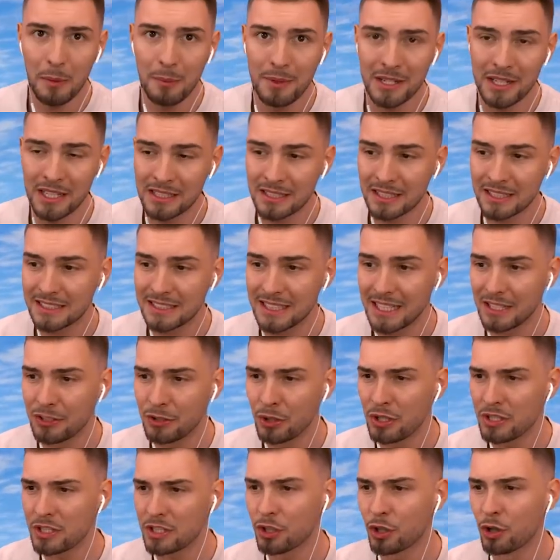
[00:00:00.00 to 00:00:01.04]
mich interessiert
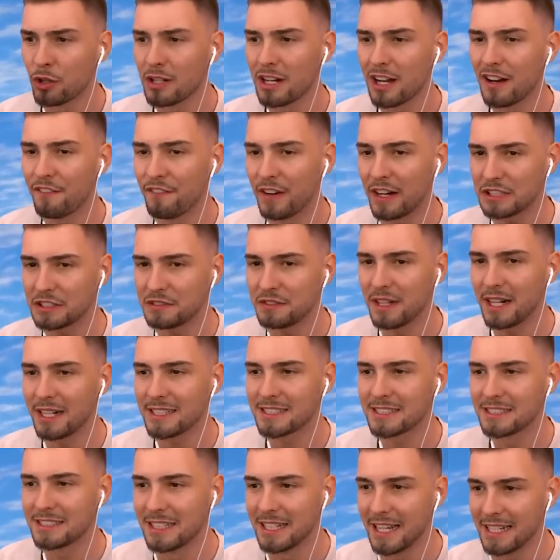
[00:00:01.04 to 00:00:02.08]
natürlich schon, was wir
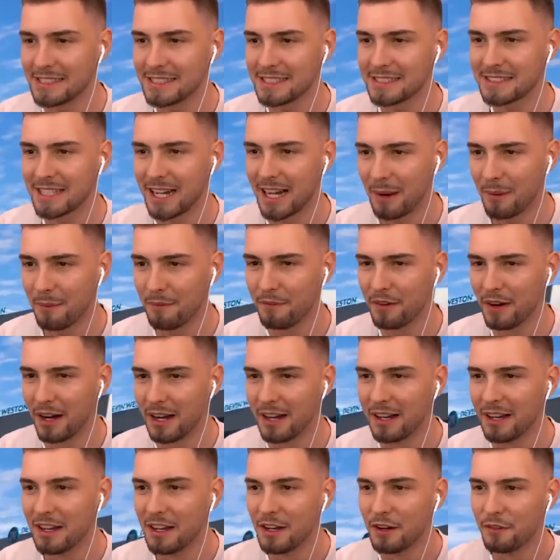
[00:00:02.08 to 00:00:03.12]
als nächstes haben äh,
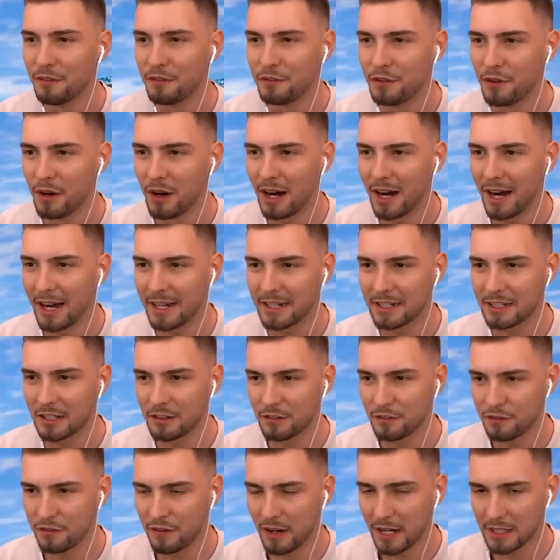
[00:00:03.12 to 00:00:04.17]
für ein
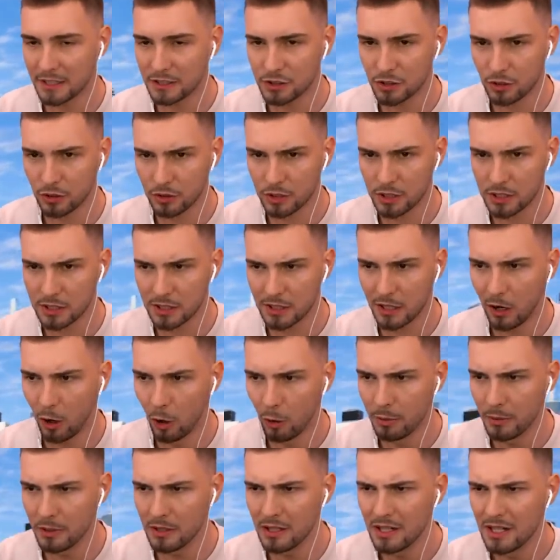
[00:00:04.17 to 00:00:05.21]
äh, Fahrzeug. Und ich
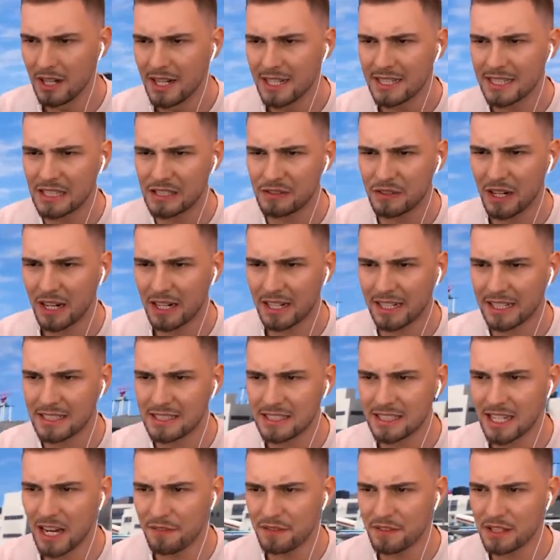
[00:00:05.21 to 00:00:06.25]
glaube, dass wir da ein
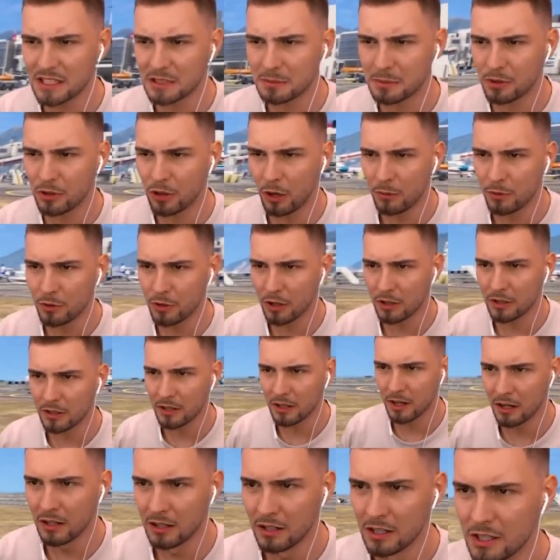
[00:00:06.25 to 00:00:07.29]
richtig heftiges bekommen könnten,
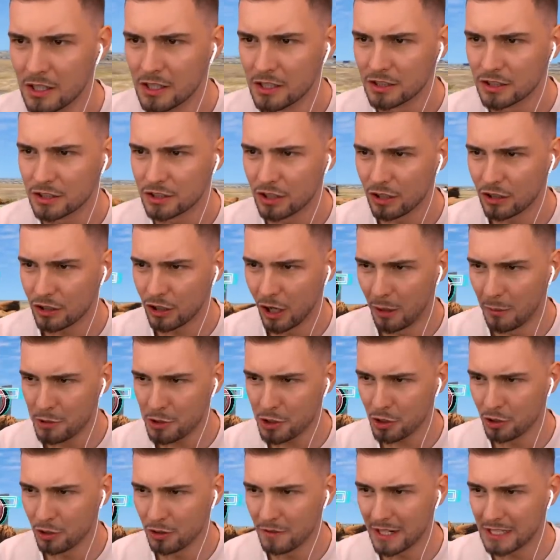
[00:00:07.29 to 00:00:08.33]
ne? So, komm
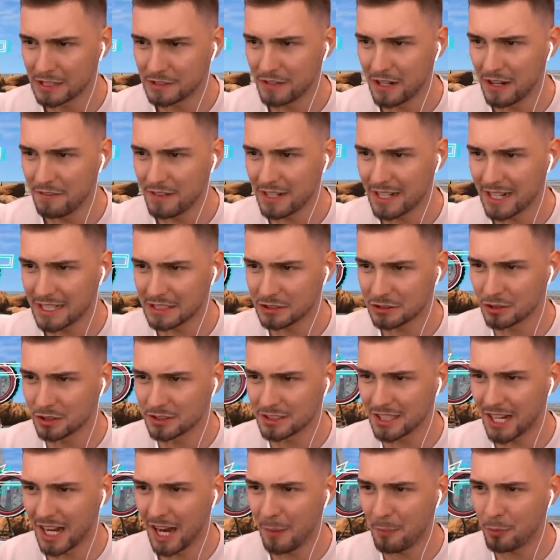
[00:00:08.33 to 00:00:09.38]
schon, jetzt werden wir ganz
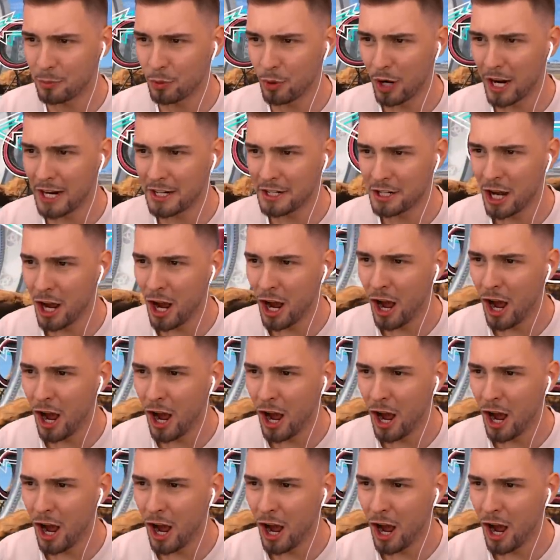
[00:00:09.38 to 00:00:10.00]
kurz upgraden.